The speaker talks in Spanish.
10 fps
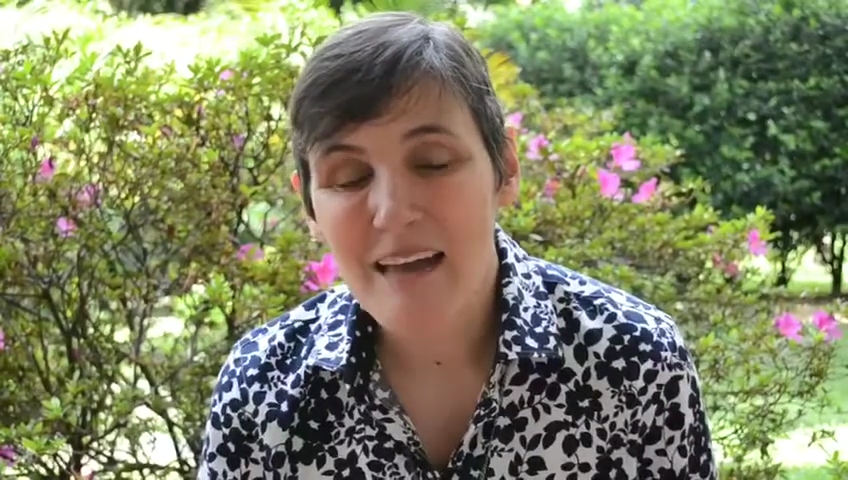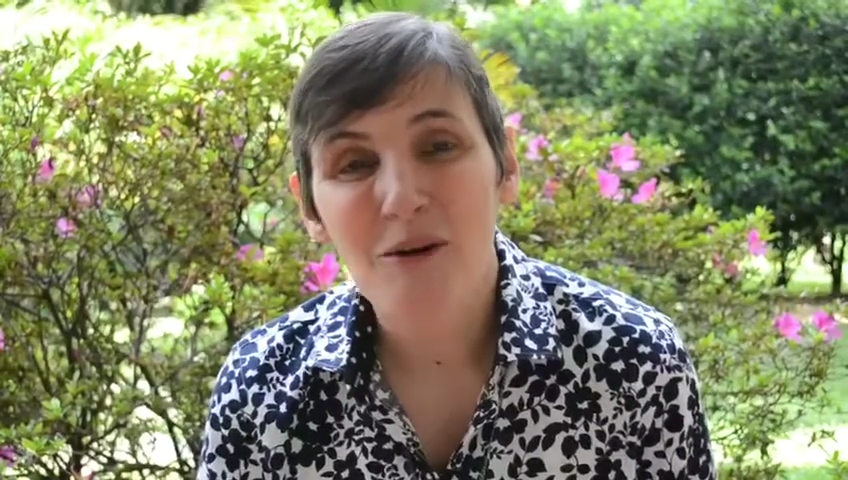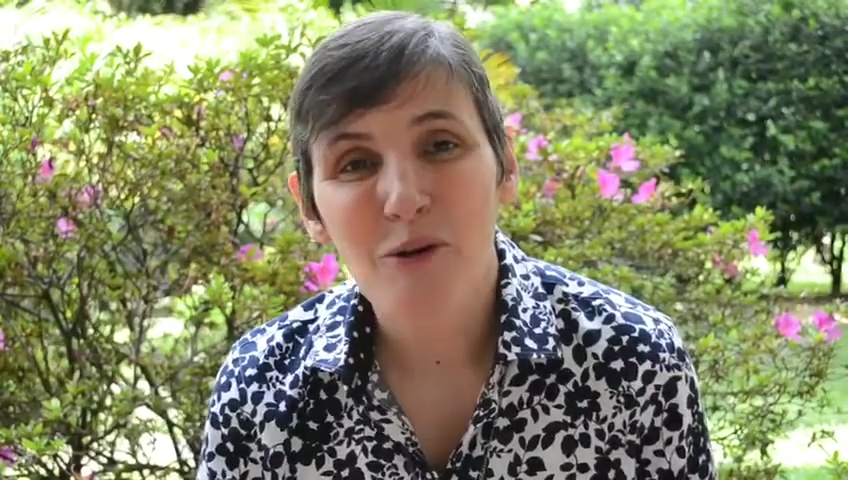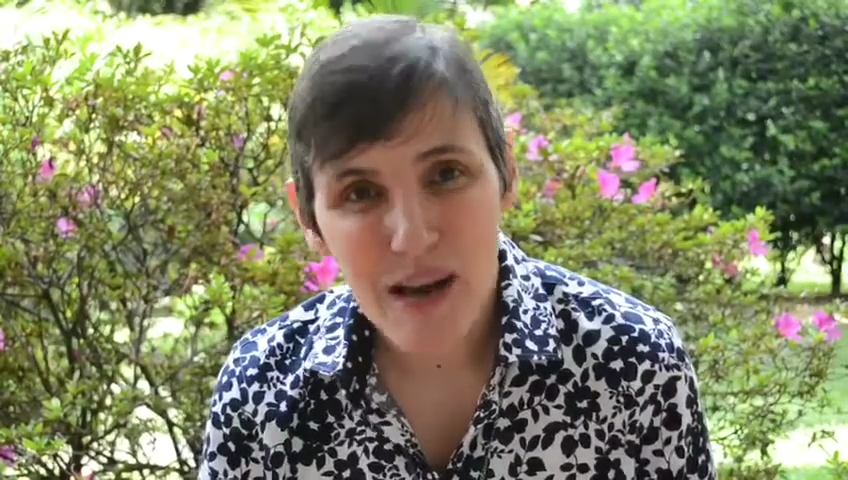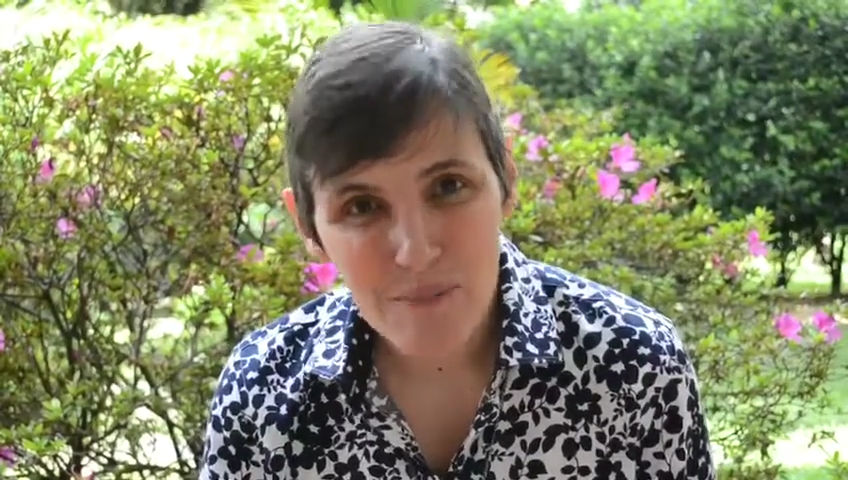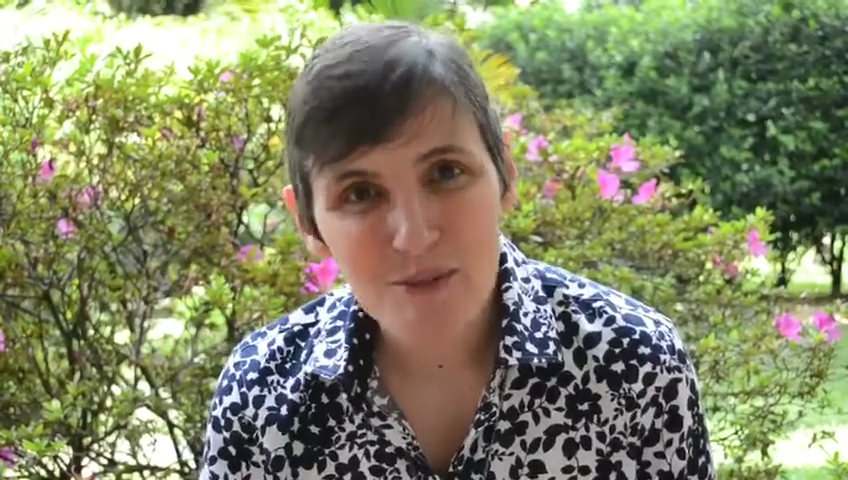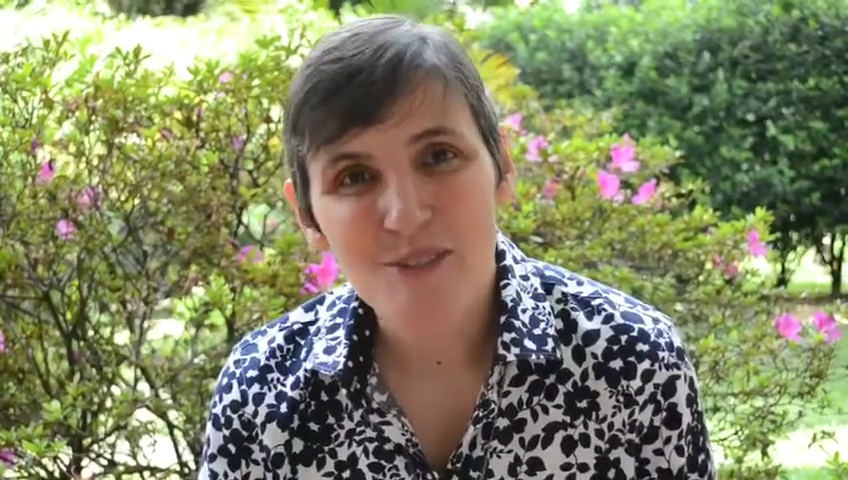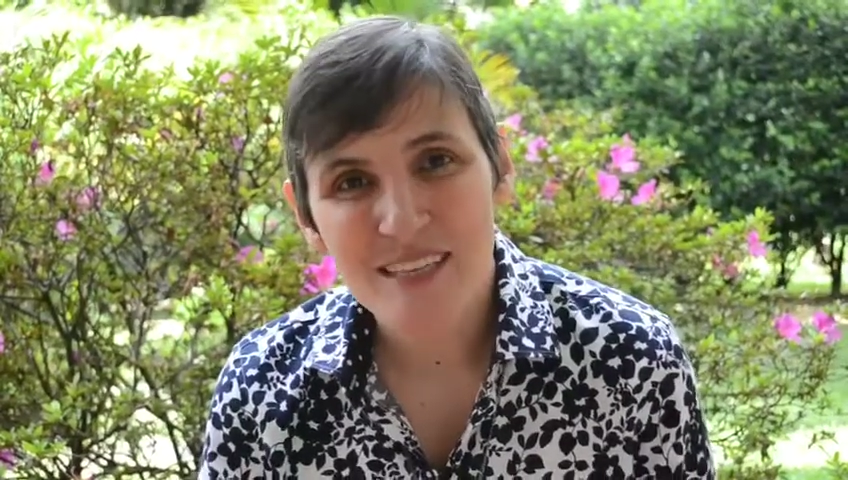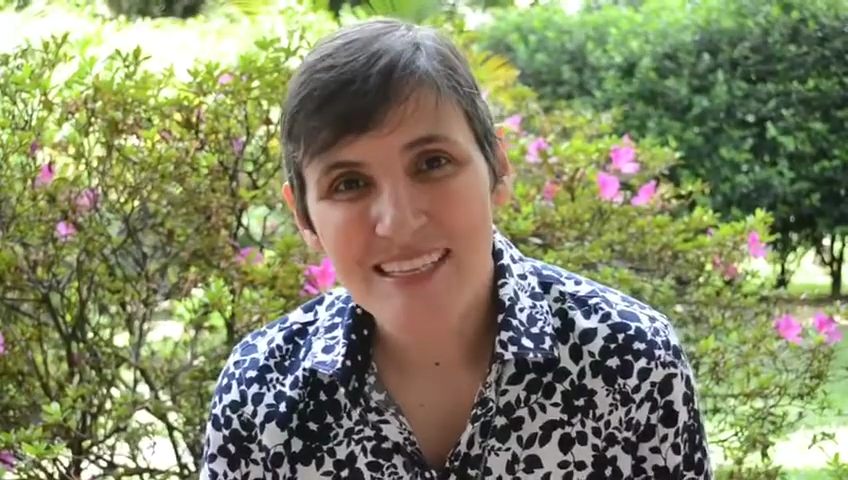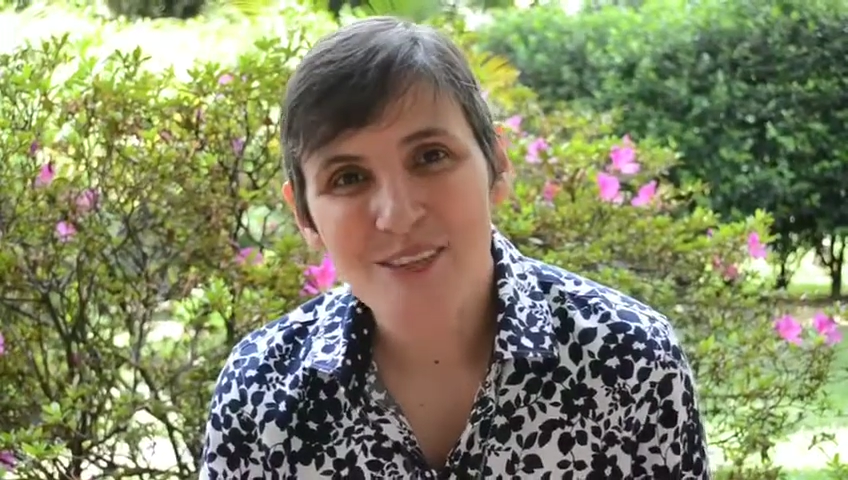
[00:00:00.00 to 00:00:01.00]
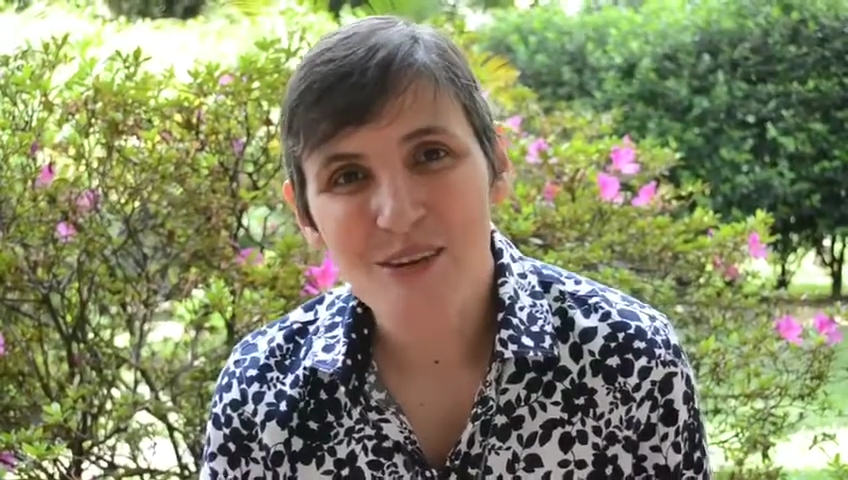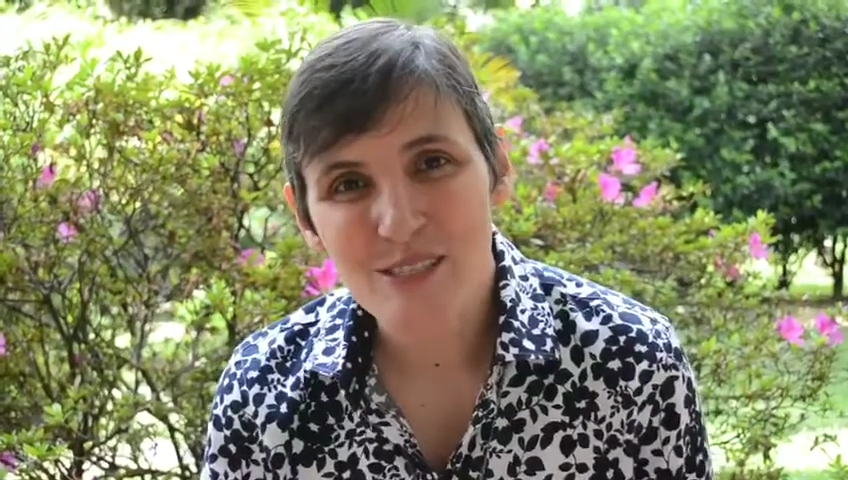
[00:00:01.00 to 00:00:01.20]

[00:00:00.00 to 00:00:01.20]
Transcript: acojamos ese